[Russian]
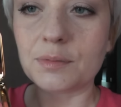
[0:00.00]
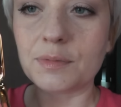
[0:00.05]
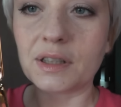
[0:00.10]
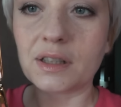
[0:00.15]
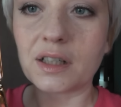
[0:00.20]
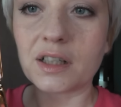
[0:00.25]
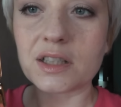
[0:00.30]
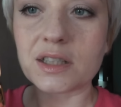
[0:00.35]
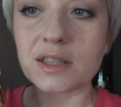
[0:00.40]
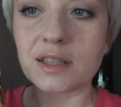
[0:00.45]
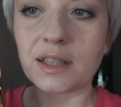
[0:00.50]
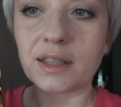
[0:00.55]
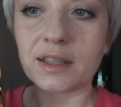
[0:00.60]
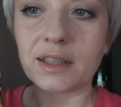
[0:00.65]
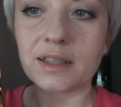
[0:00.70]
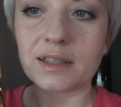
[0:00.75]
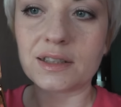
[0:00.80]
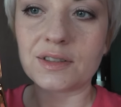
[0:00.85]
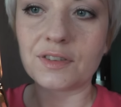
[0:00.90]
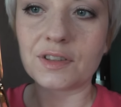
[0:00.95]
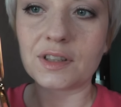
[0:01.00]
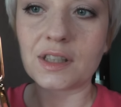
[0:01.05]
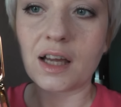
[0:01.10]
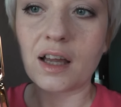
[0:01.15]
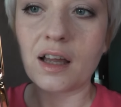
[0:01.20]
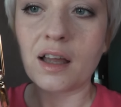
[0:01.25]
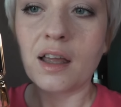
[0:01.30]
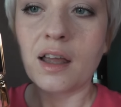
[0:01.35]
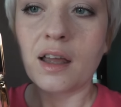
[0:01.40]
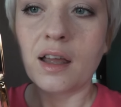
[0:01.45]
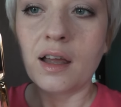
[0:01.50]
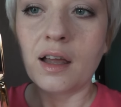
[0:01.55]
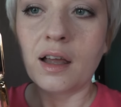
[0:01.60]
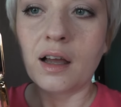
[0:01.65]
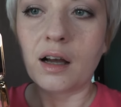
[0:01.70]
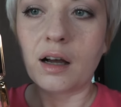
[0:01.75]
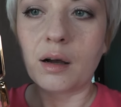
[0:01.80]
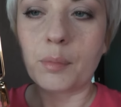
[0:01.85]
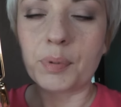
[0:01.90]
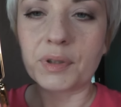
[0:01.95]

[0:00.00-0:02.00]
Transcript: Мне кажется, такие цвета а,